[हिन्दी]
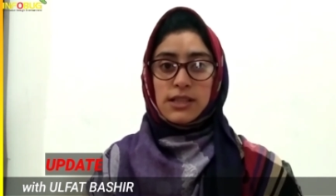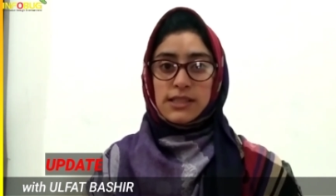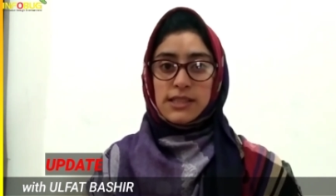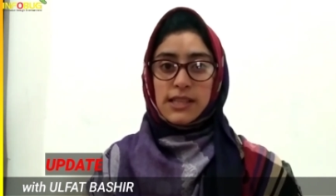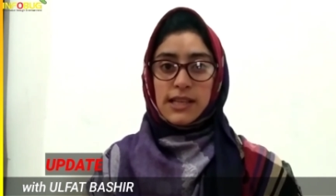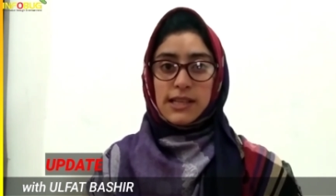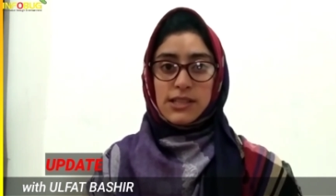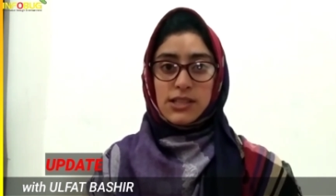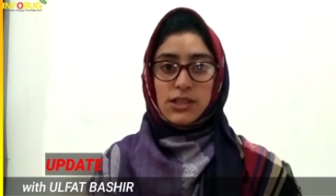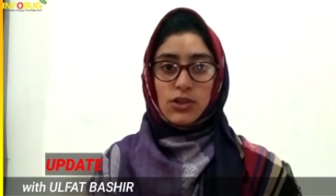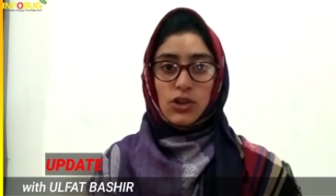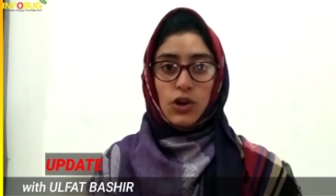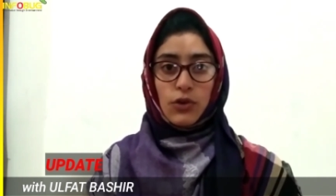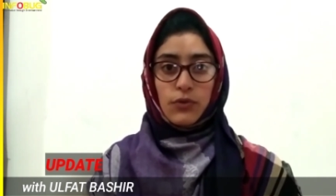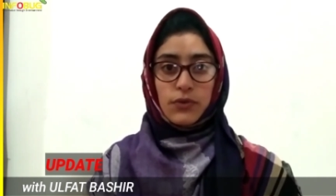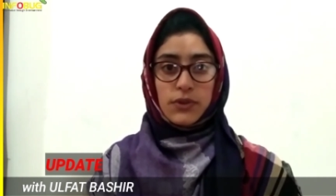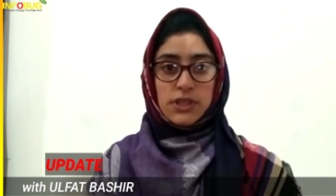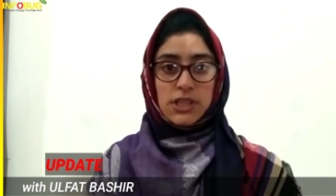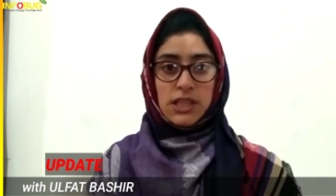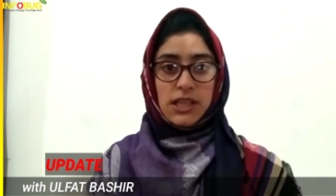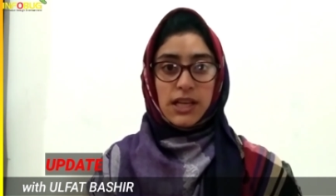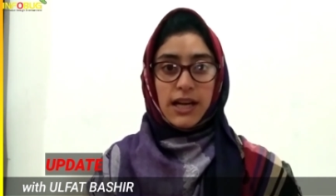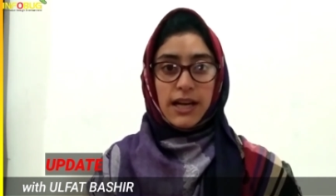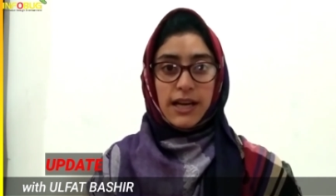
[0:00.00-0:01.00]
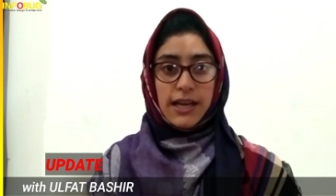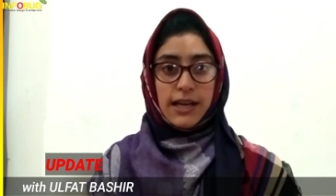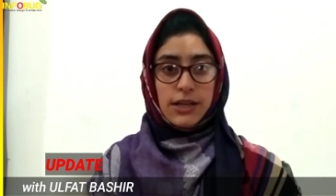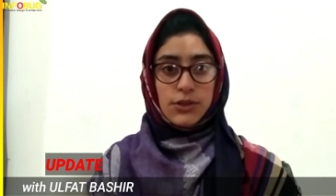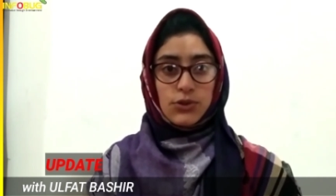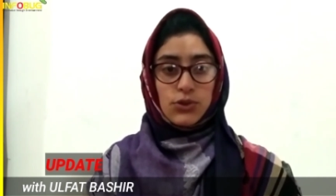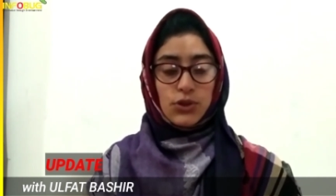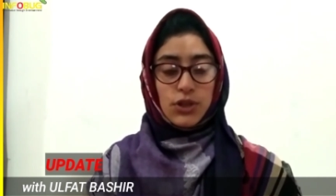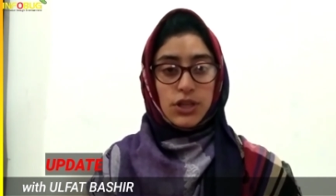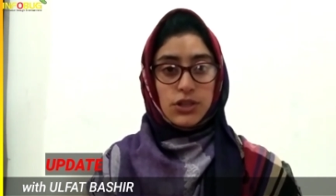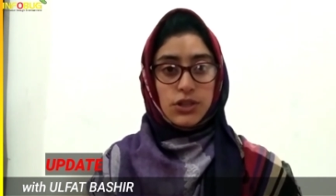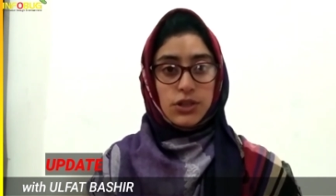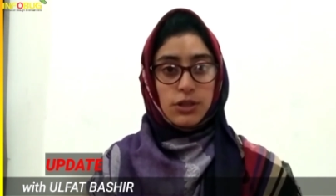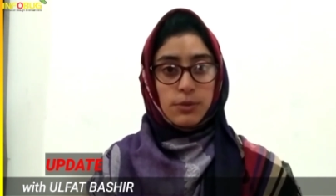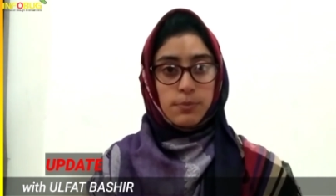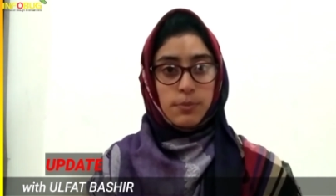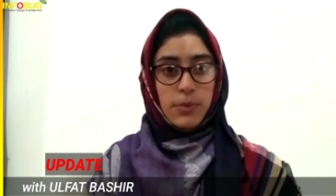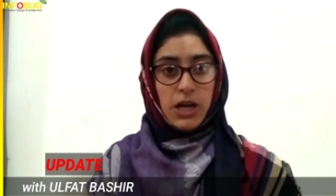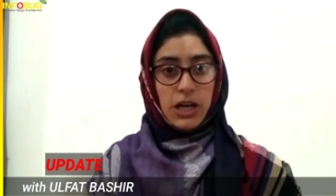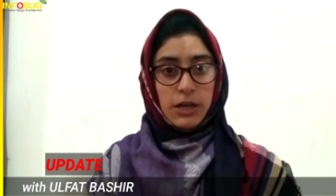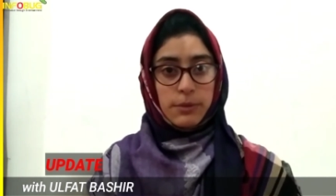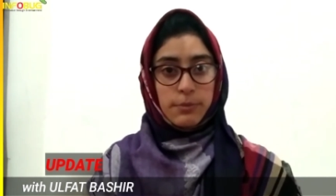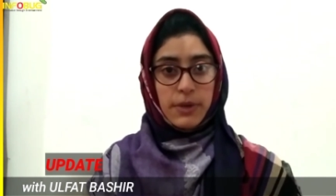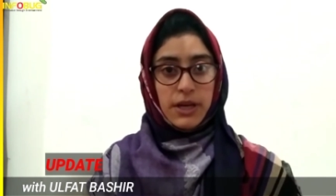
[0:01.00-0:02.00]
सेक्शन ऑफिसर हायर एजुकेशन
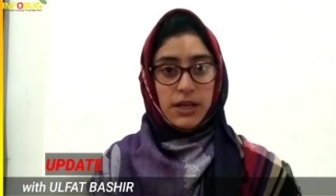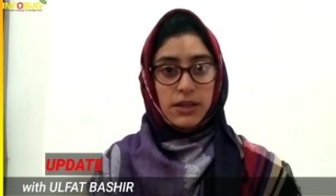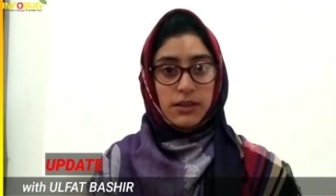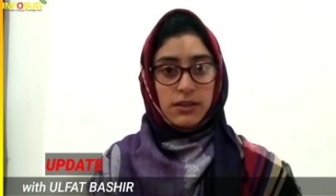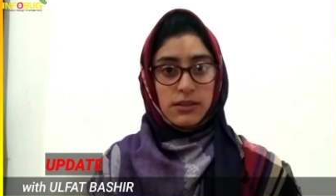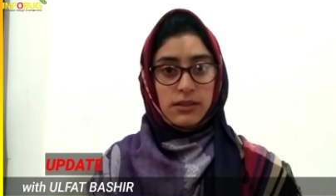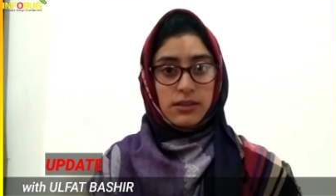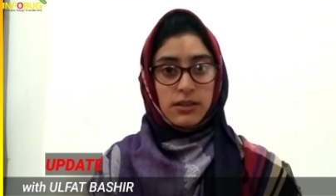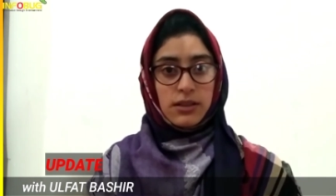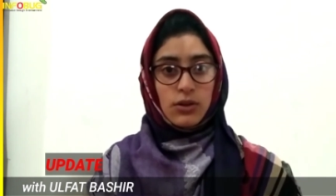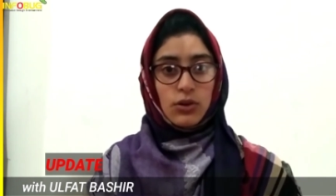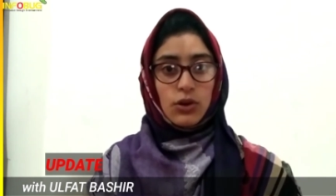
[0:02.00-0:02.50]
डिपार्टमेंट